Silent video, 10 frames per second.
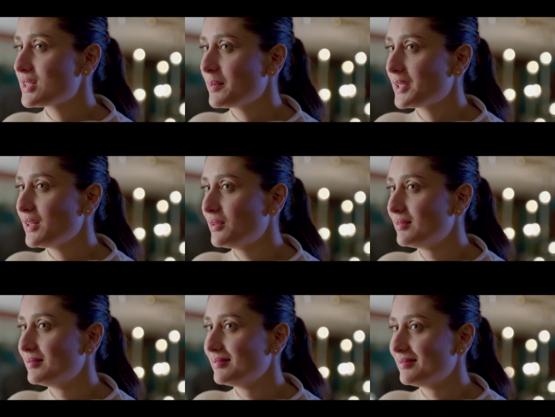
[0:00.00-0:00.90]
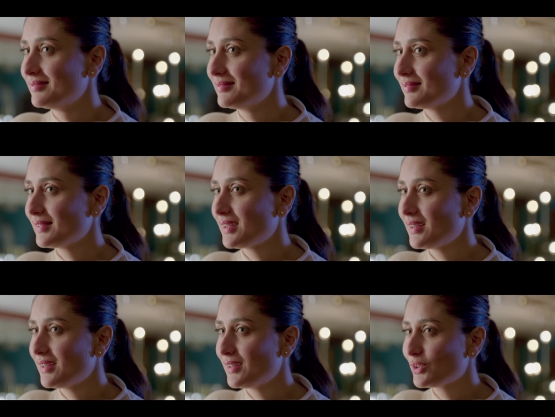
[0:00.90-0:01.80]
Honestly बताओ
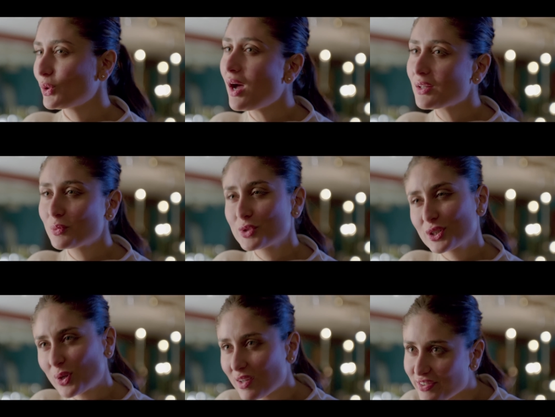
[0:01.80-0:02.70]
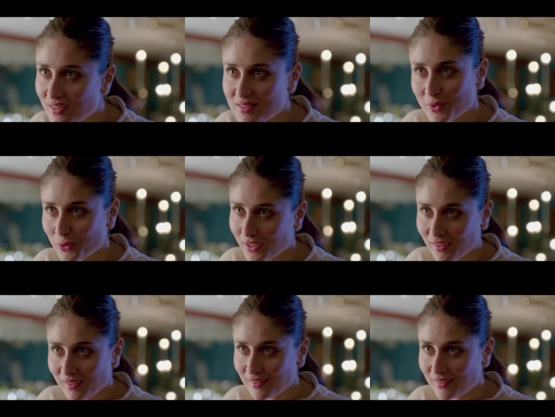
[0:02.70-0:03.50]
तो हाँ तो मुझे थोड़ा व्यर्ड जरूर